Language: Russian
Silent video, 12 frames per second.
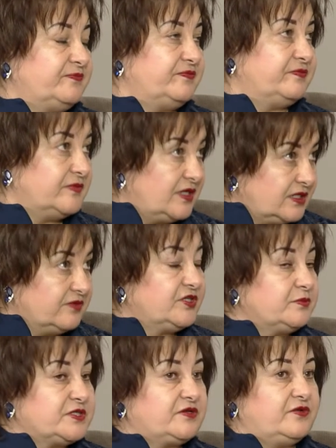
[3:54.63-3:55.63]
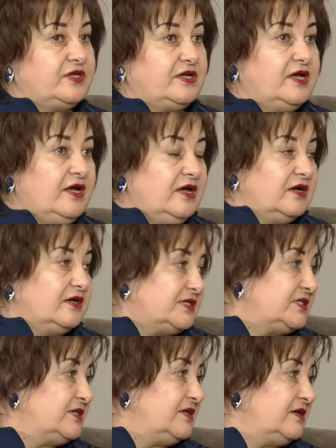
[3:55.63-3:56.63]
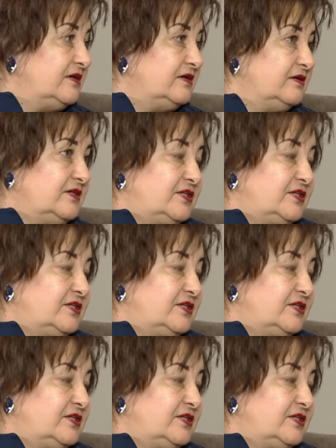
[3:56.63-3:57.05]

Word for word: на этом, в этом сквере гостей